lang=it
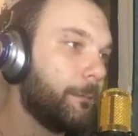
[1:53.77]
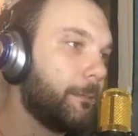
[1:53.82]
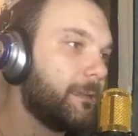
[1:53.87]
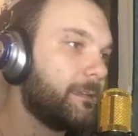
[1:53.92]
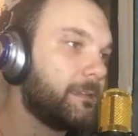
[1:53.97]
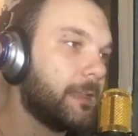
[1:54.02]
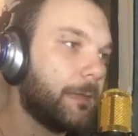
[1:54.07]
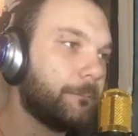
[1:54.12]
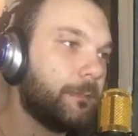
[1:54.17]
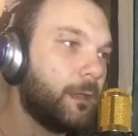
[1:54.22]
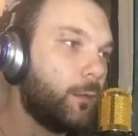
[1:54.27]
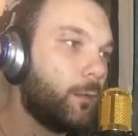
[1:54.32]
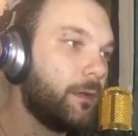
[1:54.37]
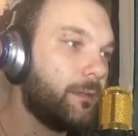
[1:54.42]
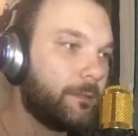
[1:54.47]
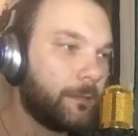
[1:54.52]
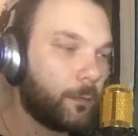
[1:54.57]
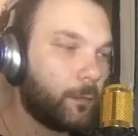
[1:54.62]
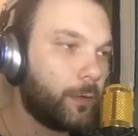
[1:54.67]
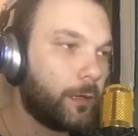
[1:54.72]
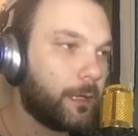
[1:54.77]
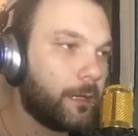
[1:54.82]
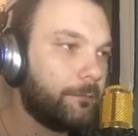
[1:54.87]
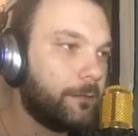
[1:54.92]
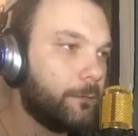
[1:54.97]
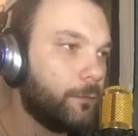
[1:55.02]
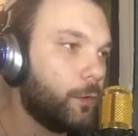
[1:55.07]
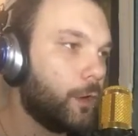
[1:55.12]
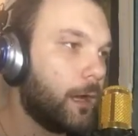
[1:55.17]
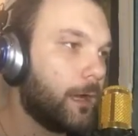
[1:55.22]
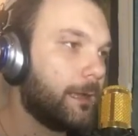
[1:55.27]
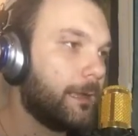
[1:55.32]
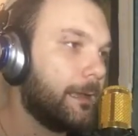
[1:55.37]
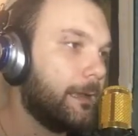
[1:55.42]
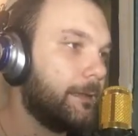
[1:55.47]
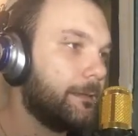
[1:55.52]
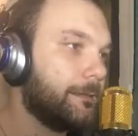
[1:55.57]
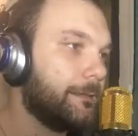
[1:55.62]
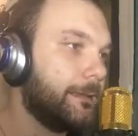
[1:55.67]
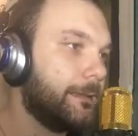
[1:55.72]
bastarmi questa qui che avevo a
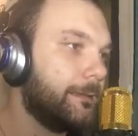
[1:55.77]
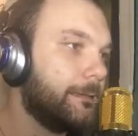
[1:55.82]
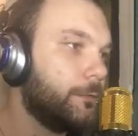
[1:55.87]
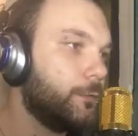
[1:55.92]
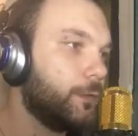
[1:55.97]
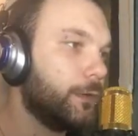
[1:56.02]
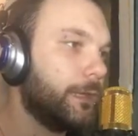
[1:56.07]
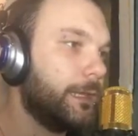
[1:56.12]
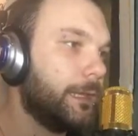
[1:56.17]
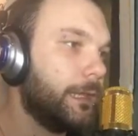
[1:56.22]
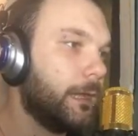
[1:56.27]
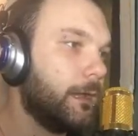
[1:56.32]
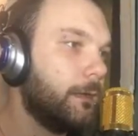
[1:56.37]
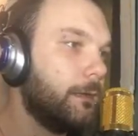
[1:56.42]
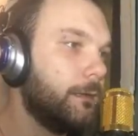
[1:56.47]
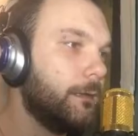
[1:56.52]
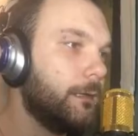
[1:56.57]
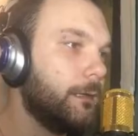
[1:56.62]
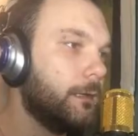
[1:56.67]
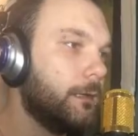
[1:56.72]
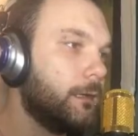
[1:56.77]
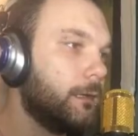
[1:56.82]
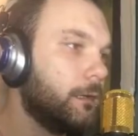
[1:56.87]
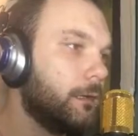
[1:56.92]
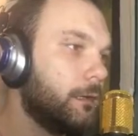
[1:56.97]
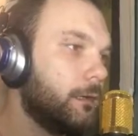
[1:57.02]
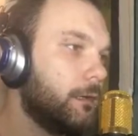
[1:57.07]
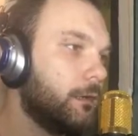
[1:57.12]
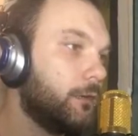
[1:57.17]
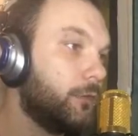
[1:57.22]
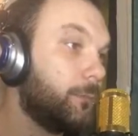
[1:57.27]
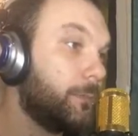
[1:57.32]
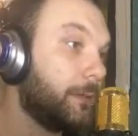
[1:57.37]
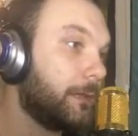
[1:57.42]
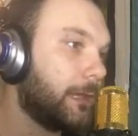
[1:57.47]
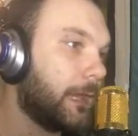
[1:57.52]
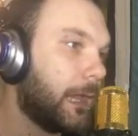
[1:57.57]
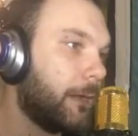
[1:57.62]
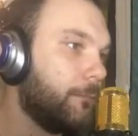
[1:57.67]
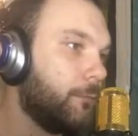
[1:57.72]
casa, in teoria.
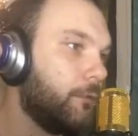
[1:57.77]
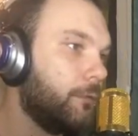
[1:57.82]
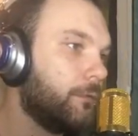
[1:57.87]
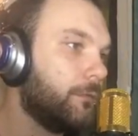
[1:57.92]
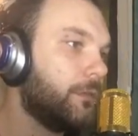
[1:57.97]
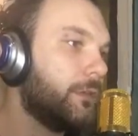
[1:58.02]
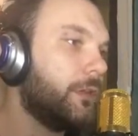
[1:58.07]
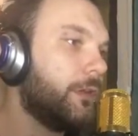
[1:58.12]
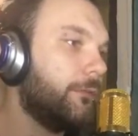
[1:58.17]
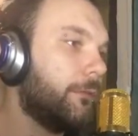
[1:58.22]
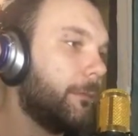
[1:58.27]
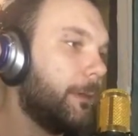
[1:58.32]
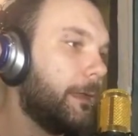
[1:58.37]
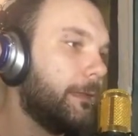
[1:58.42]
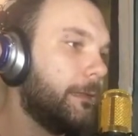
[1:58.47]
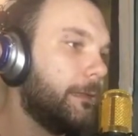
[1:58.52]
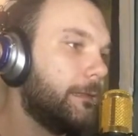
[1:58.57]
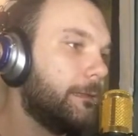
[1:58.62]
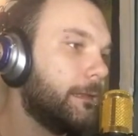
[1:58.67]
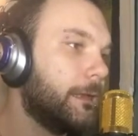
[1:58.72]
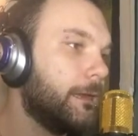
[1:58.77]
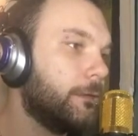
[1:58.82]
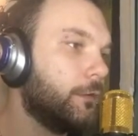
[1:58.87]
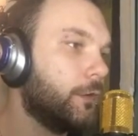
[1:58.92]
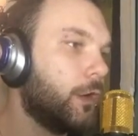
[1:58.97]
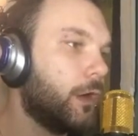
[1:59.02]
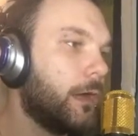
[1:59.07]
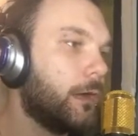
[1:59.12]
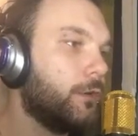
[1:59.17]
speriamo, se no vabbè niente, andrò a